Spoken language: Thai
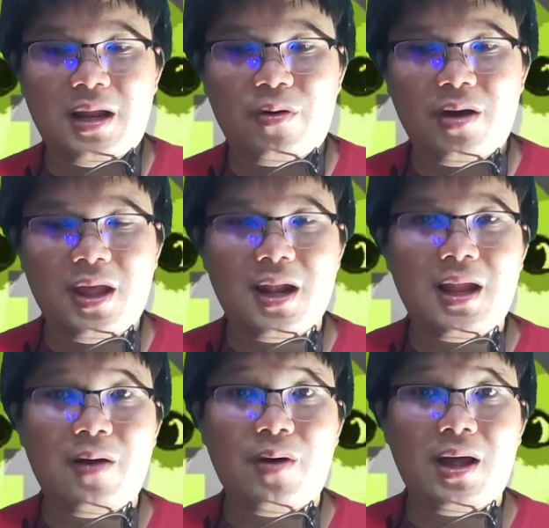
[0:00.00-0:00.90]
เราก็เห็น
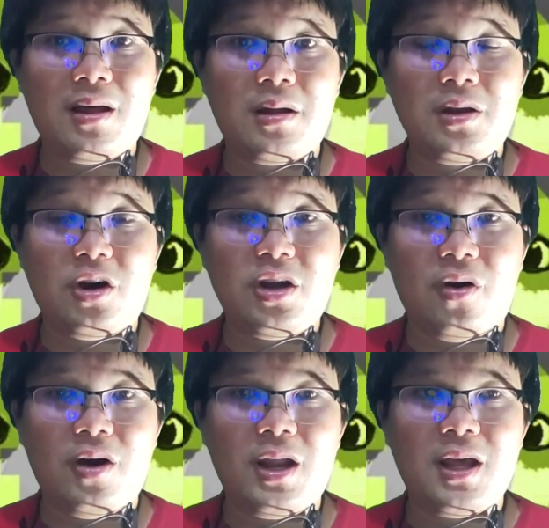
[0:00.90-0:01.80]
แล้วว่า d o g e
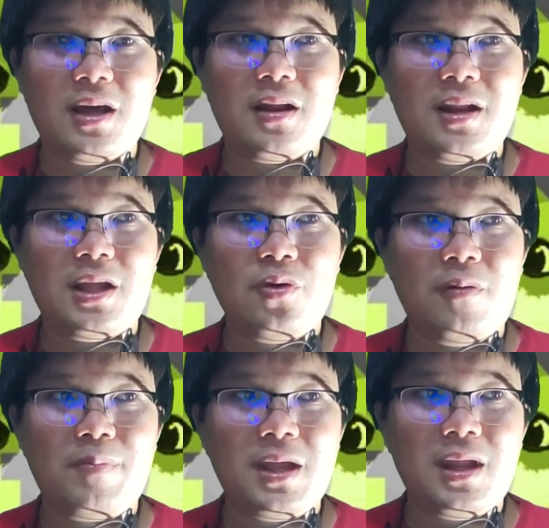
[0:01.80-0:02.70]
c o i n เนี่ยใน
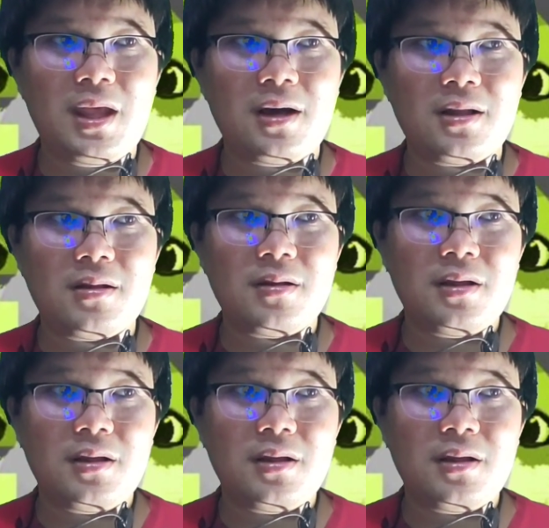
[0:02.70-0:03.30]
ช่วงปีนี้ก็